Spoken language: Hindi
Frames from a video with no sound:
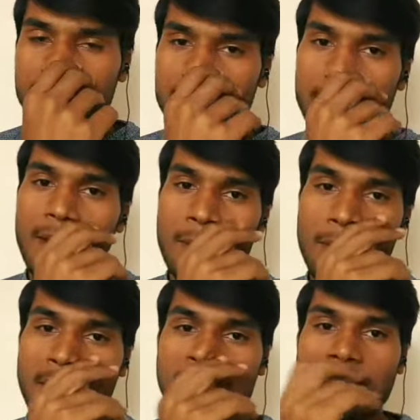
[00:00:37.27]
अपडेट
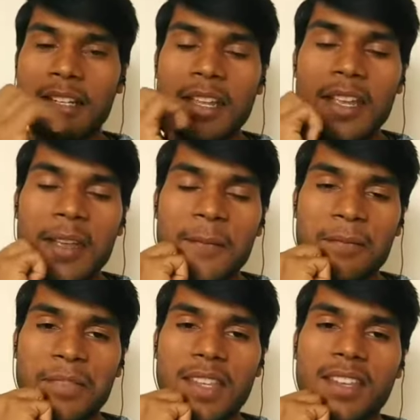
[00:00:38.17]
सर ये है
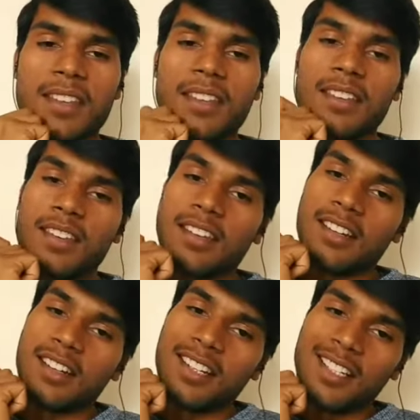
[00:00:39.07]
कि
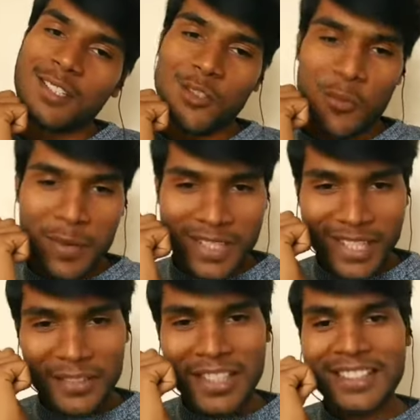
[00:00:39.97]
यूट्यूब पे जाने
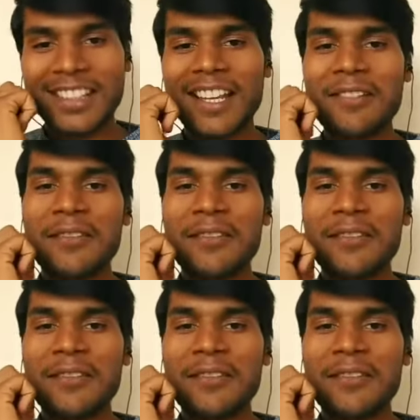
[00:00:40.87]
वाला था लाइव